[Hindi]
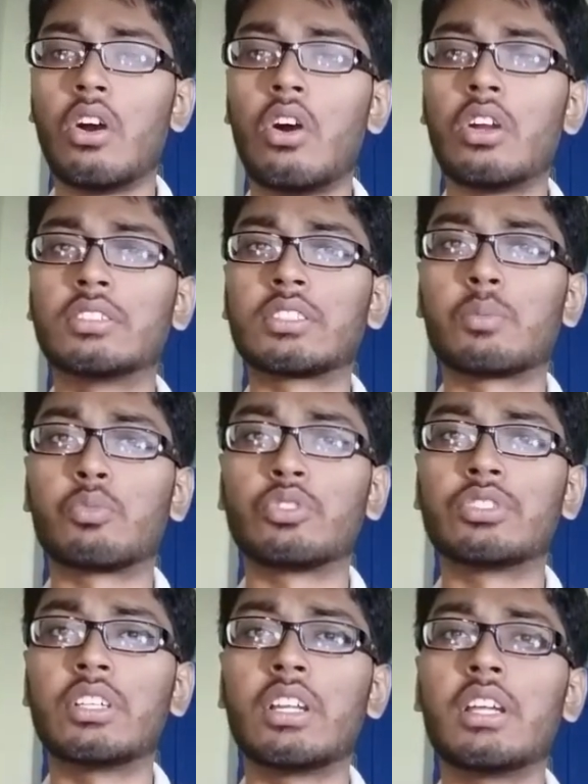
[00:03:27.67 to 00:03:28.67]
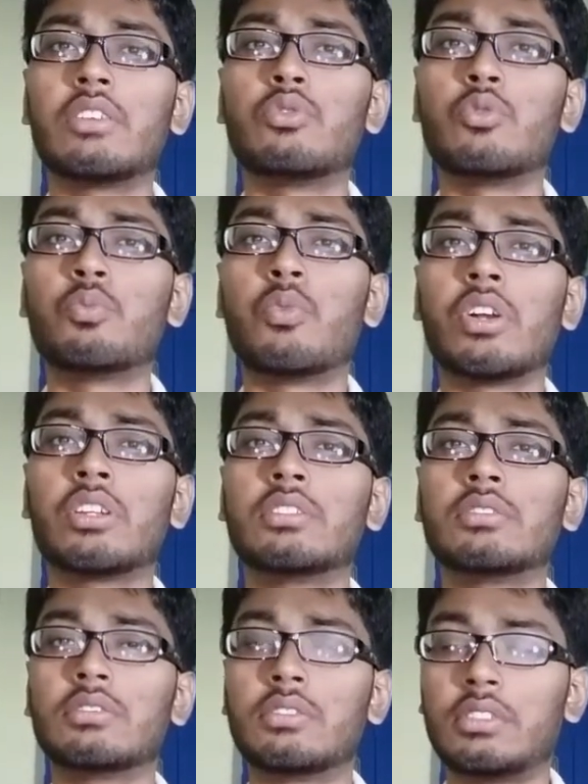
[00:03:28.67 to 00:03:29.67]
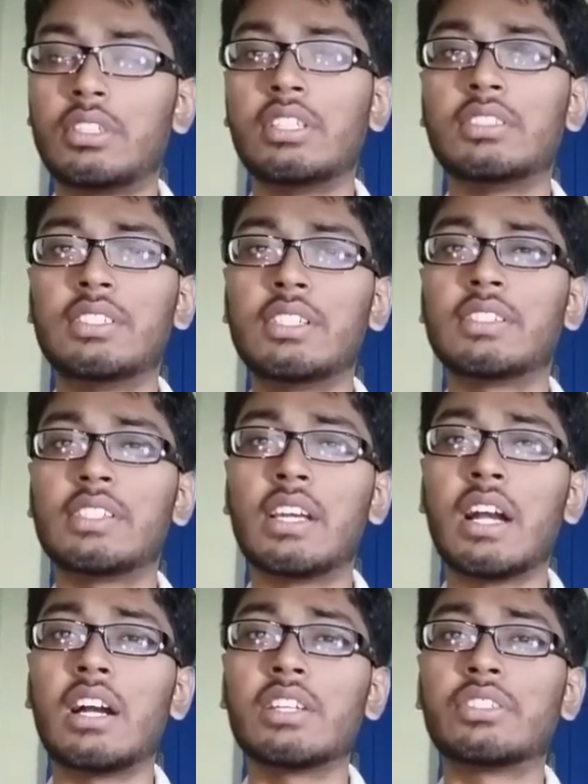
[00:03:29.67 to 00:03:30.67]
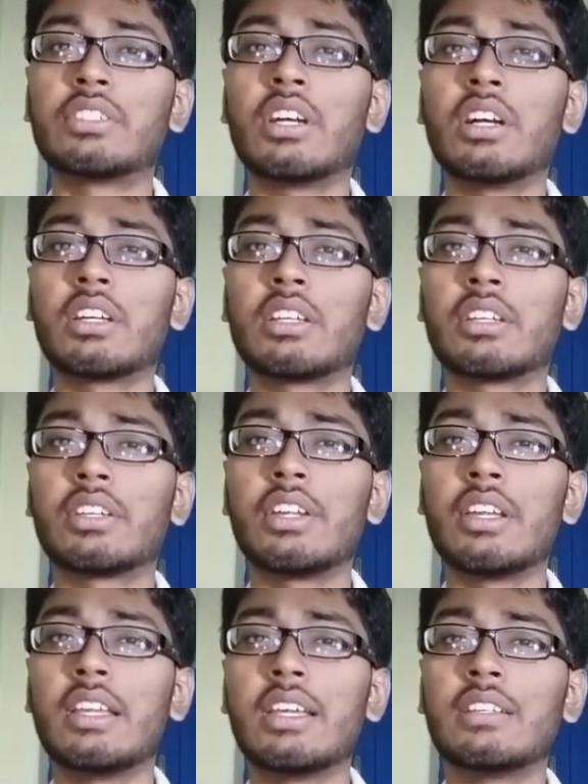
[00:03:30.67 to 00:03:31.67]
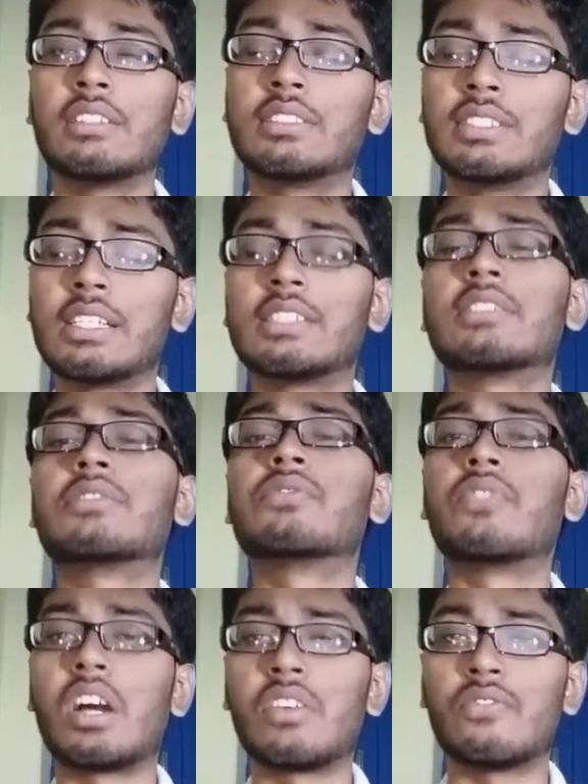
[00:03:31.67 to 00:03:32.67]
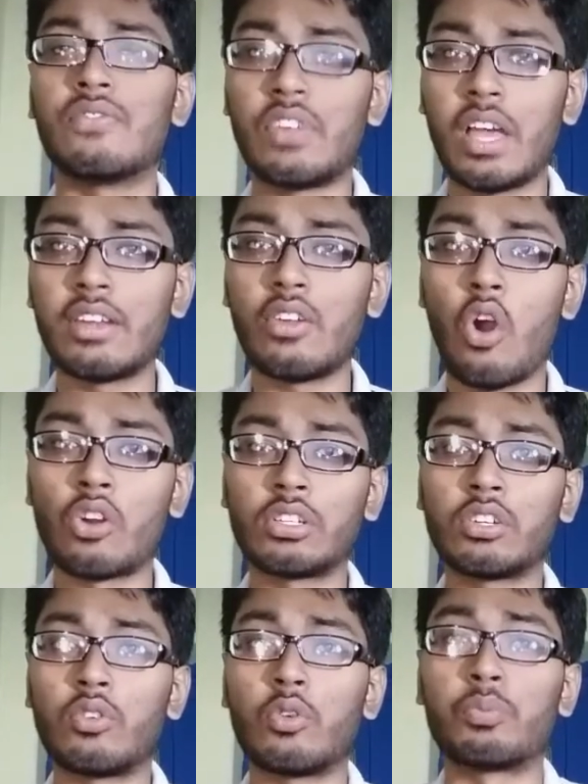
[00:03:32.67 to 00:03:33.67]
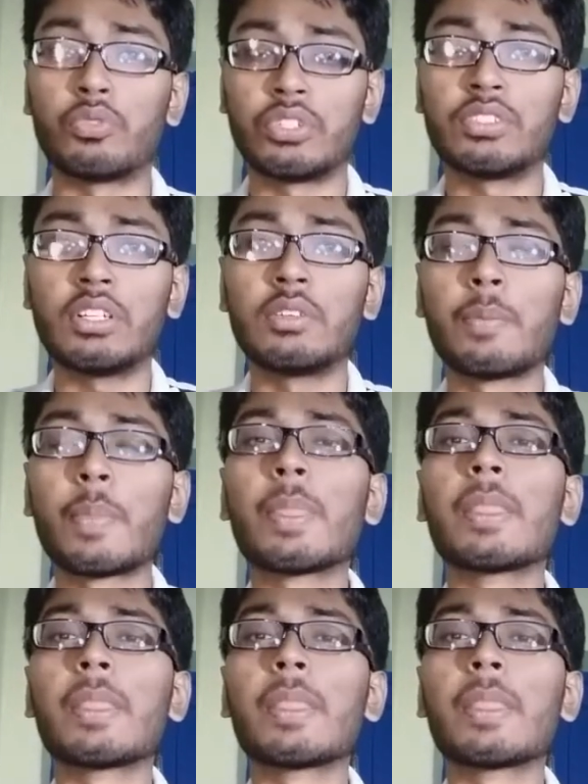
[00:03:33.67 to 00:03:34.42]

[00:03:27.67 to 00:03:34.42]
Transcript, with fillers: और इसका प्रोसेसर है 2.36 पॉइंट का फाइव 659 ऑक्टा कोर प्रोसेसर